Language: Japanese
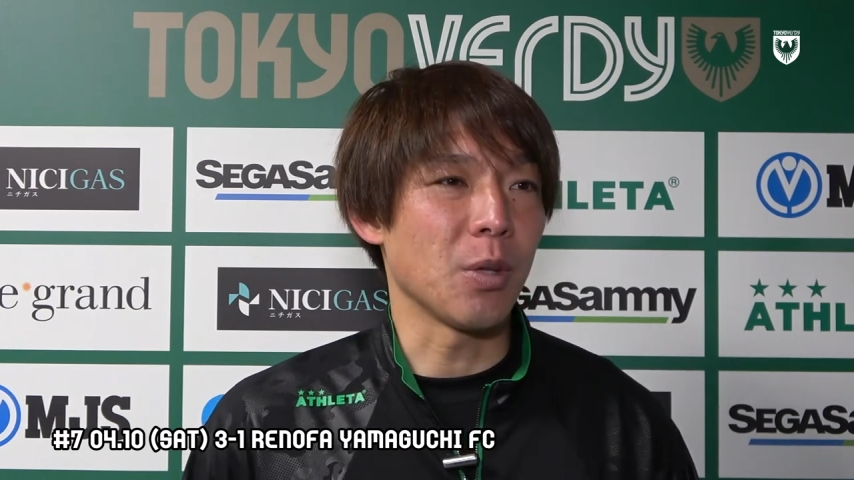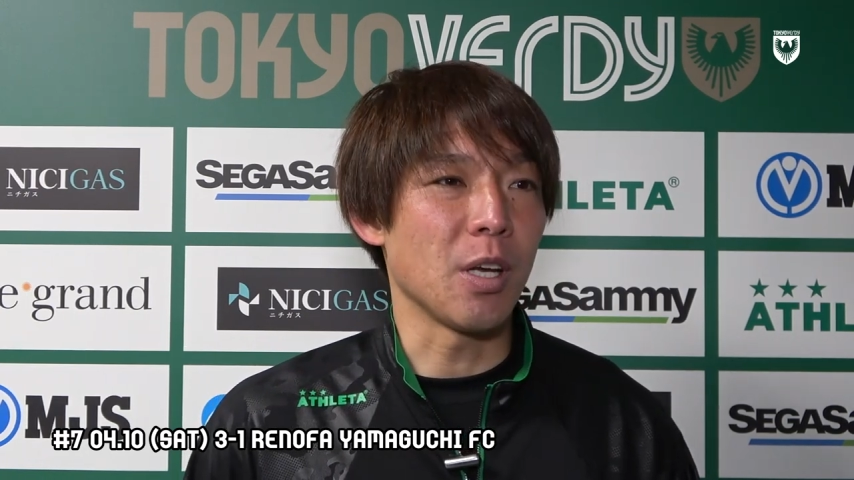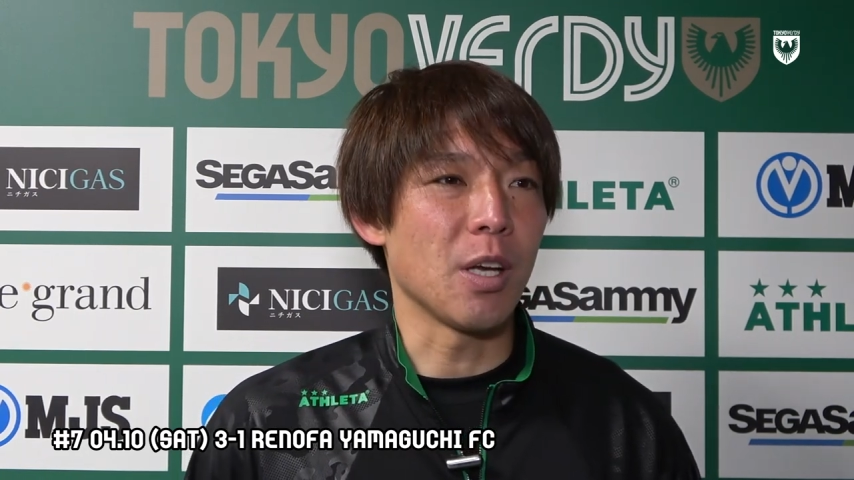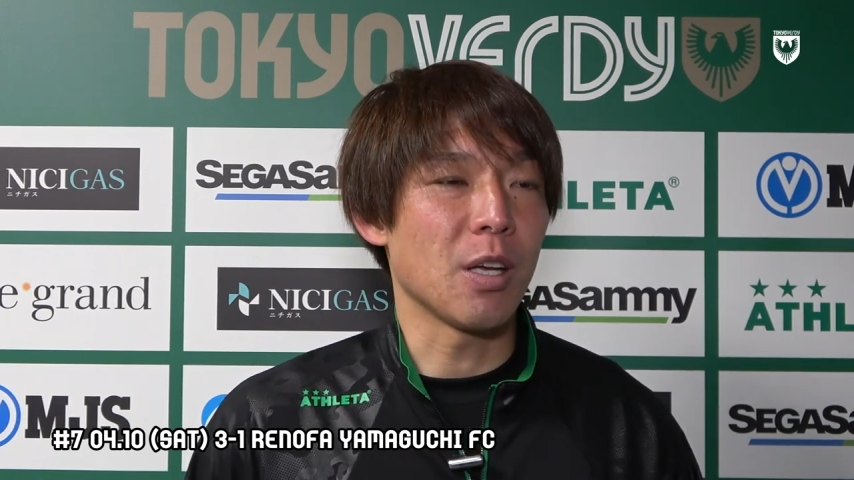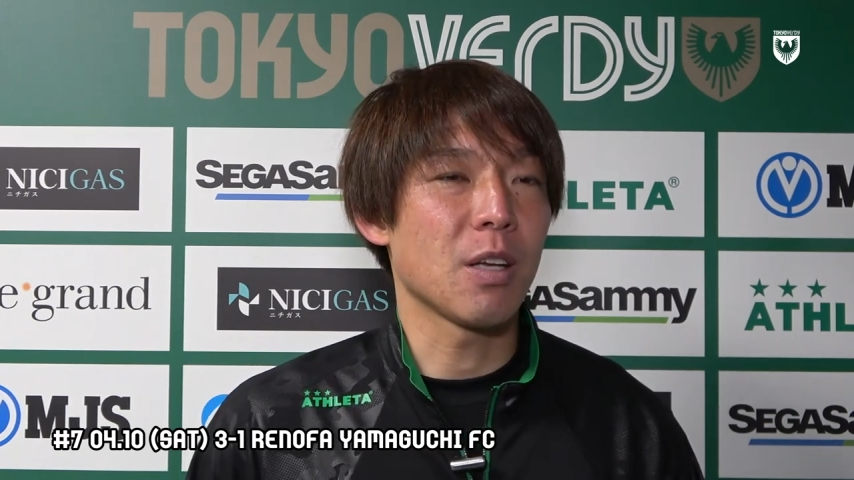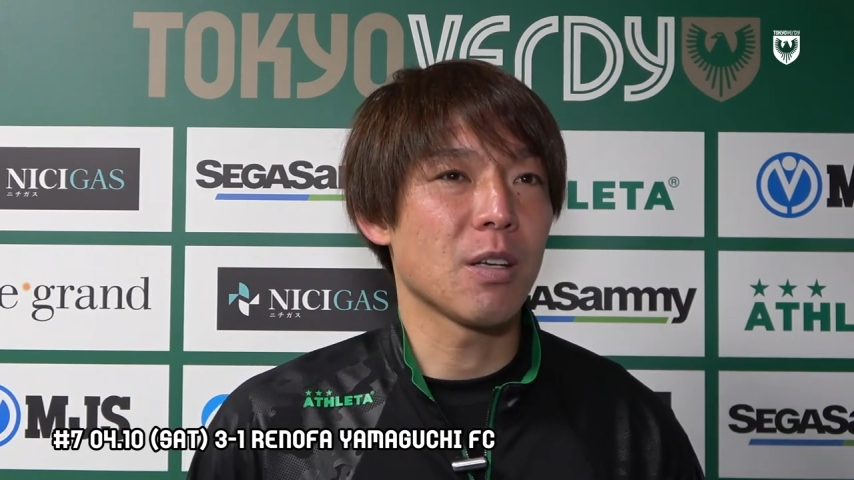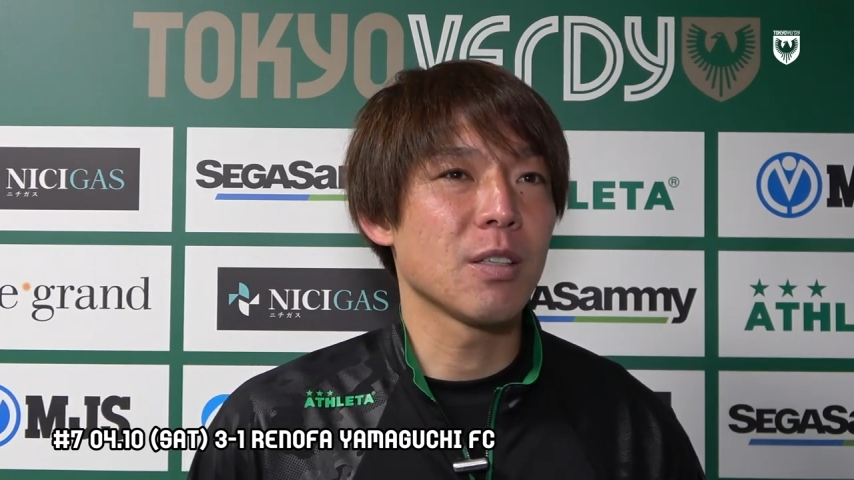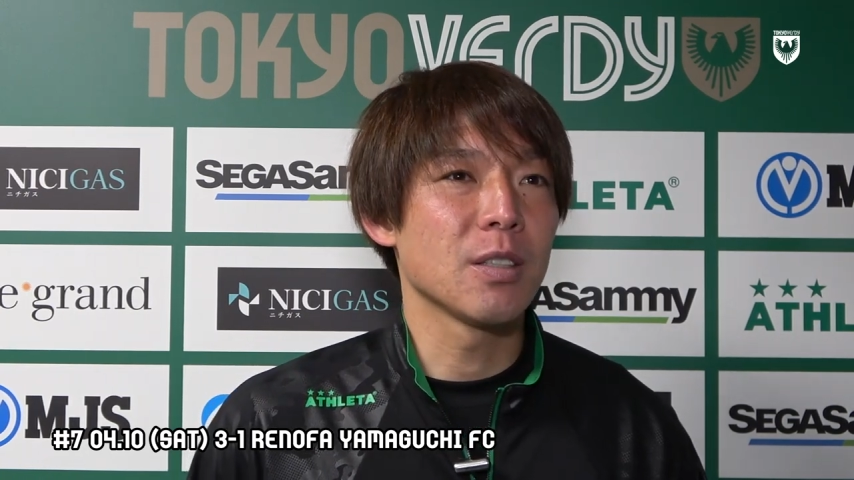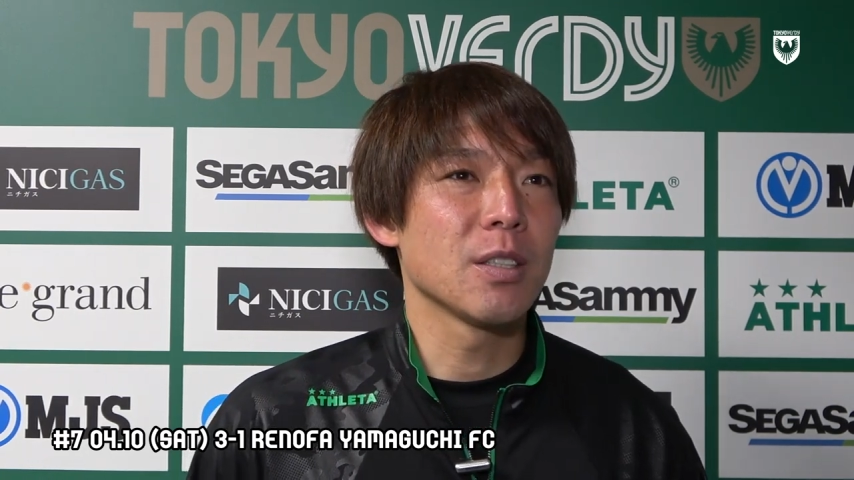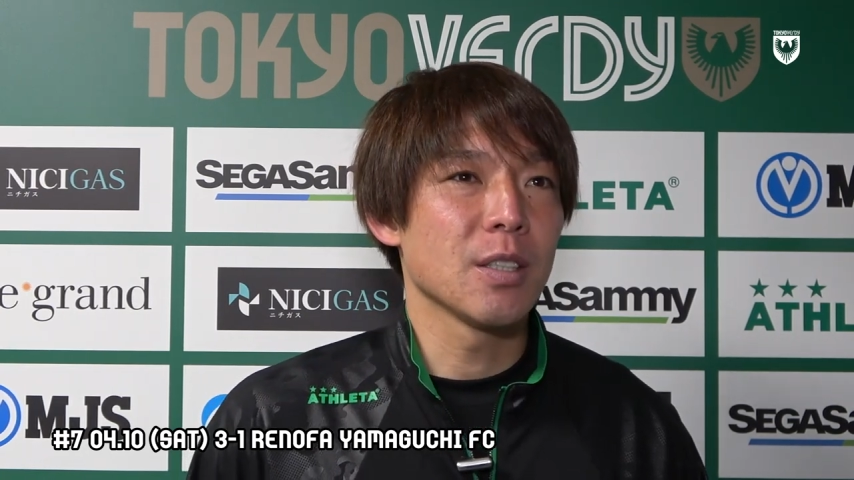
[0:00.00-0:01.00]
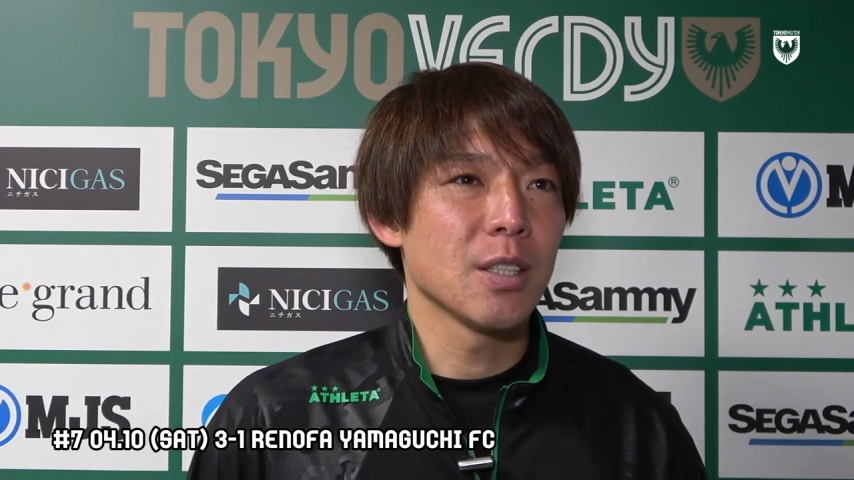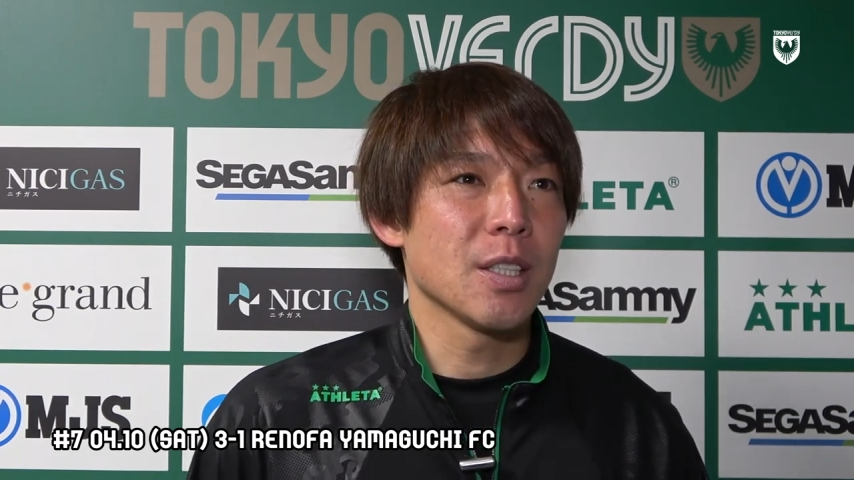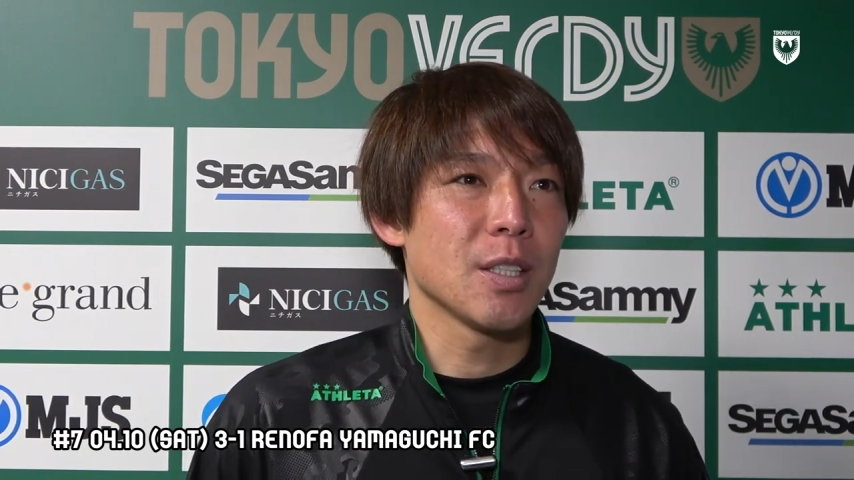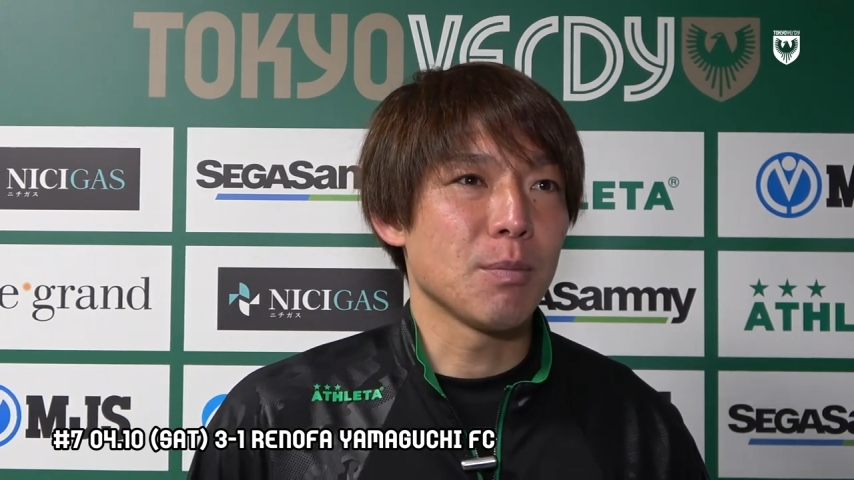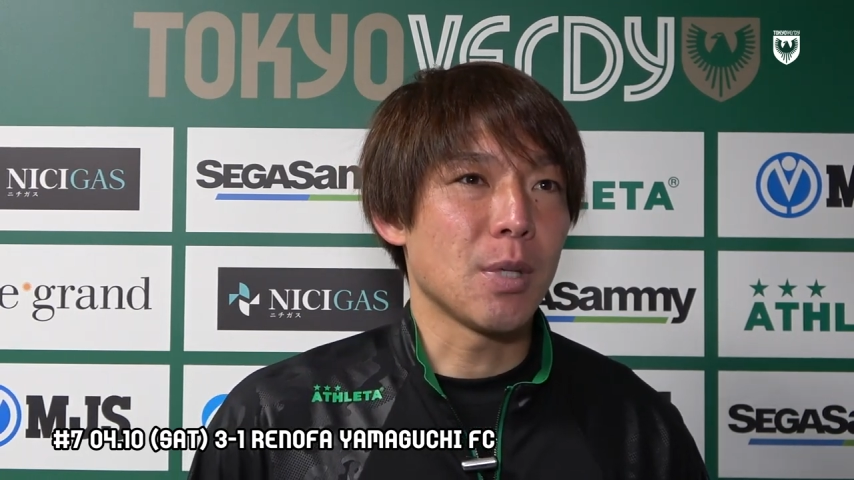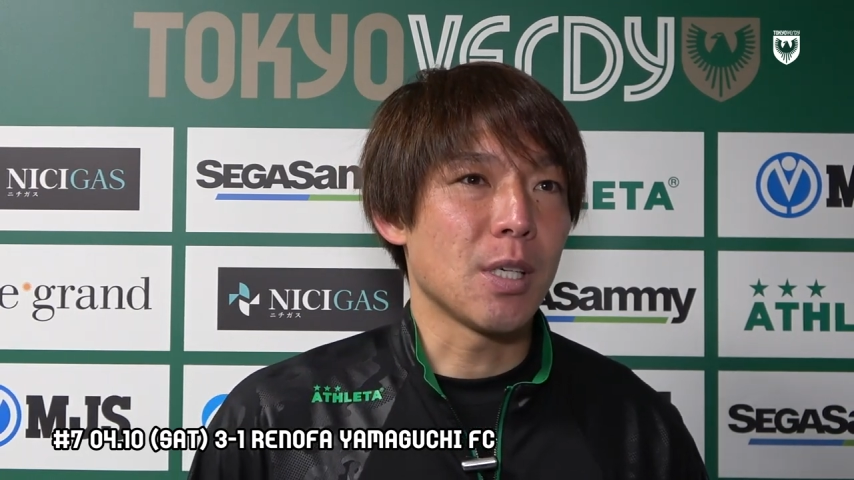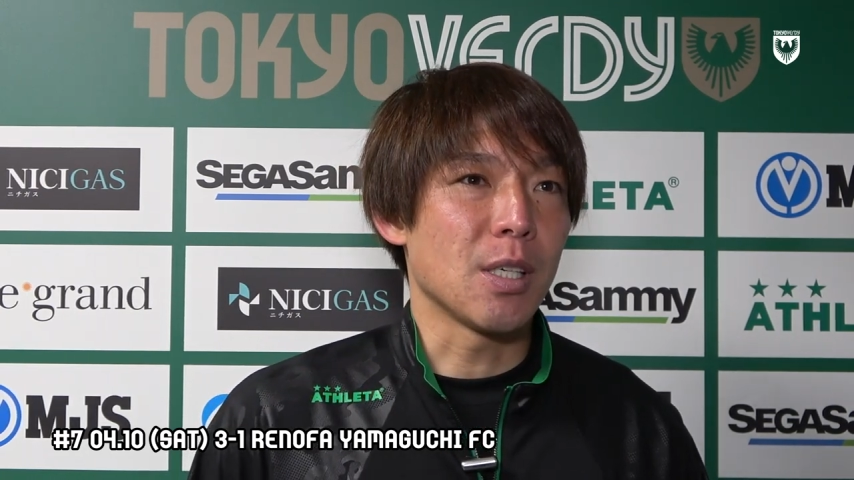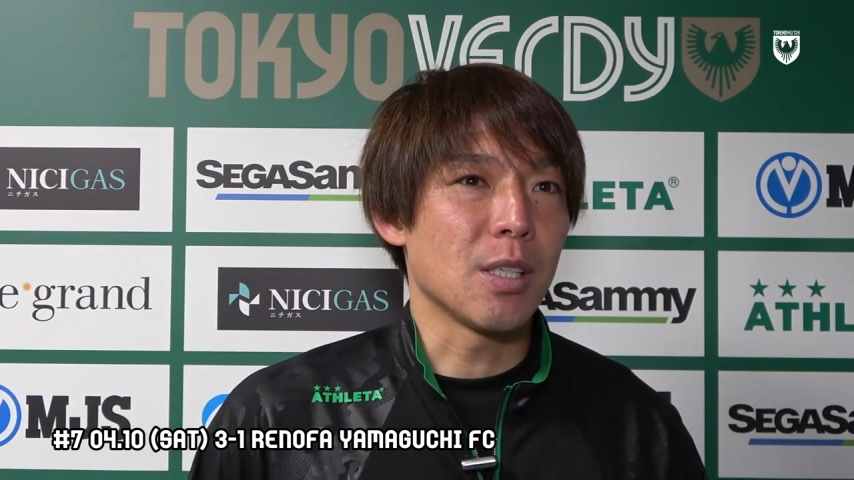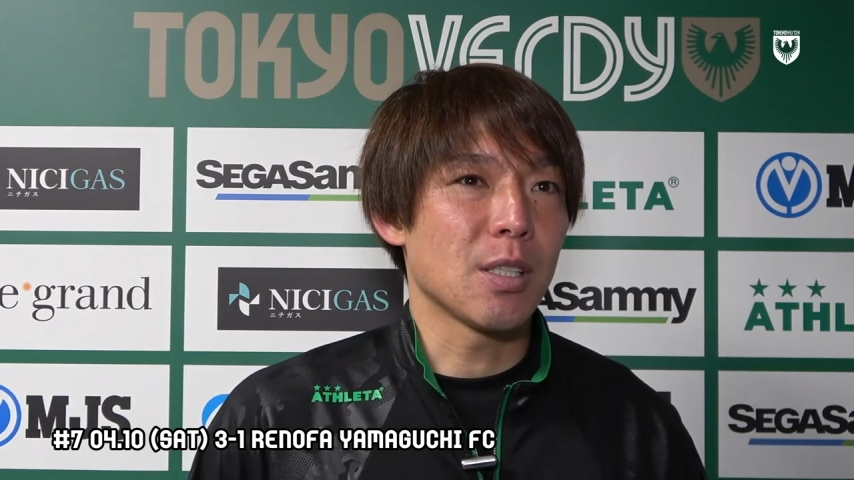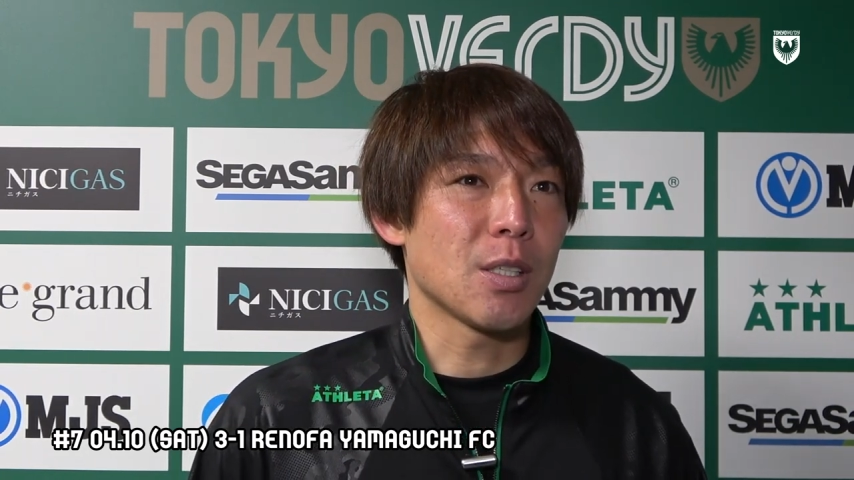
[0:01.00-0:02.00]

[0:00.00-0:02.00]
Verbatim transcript: で、まあ、